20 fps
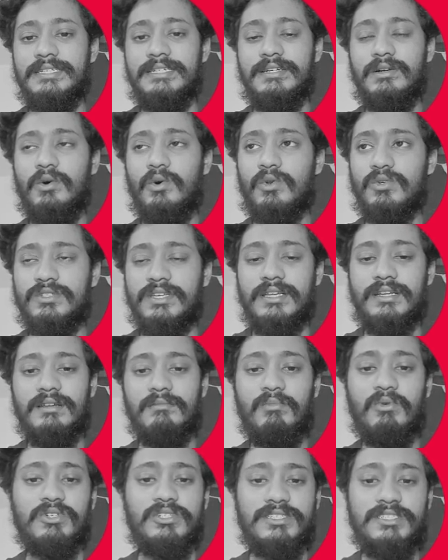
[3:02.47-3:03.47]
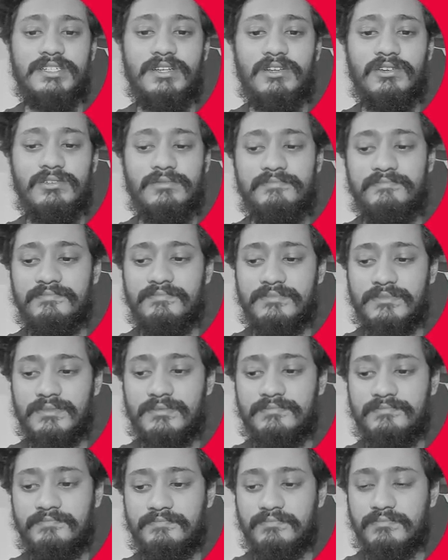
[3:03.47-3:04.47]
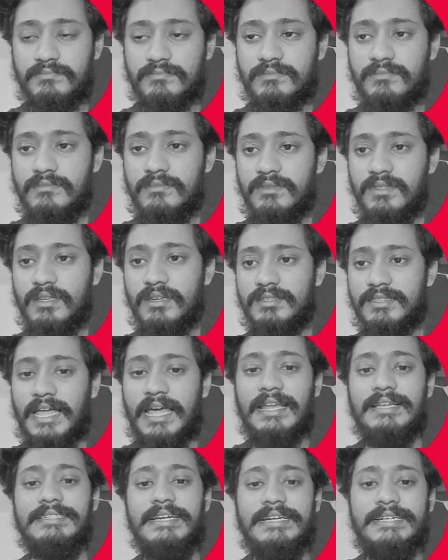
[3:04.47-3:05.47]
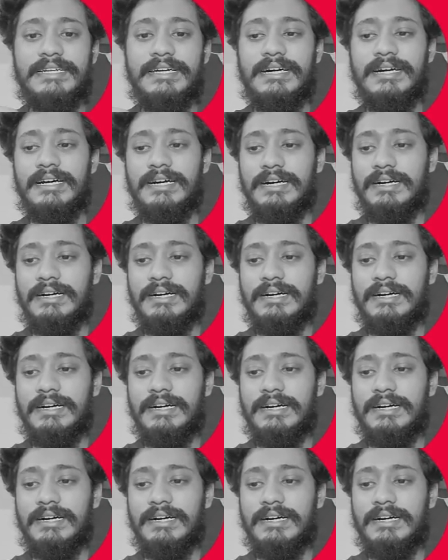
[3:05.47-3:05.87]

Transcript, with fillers: যে গোরোসানরা বসেছিল তারা যে একটা